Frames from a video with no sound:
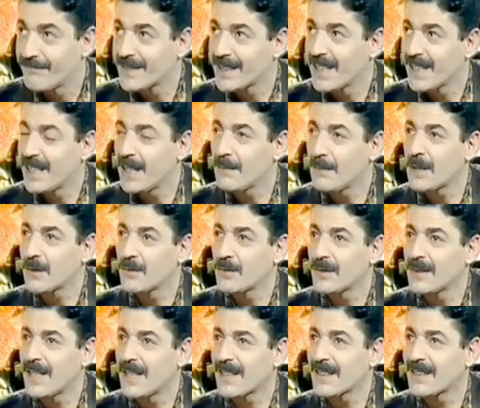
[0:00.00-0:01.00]
quería
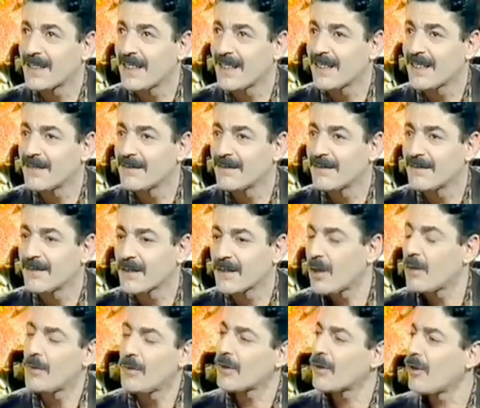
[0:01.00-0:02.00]
preguntarte, eh,
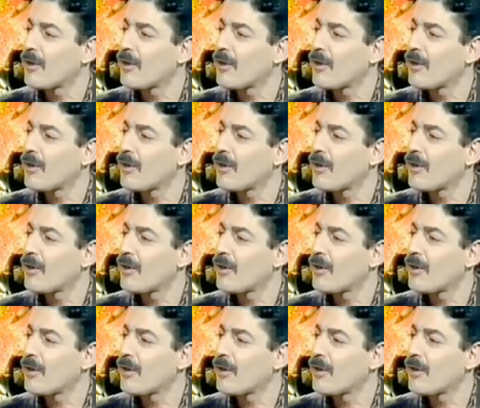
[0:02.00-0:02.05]
¿cómo,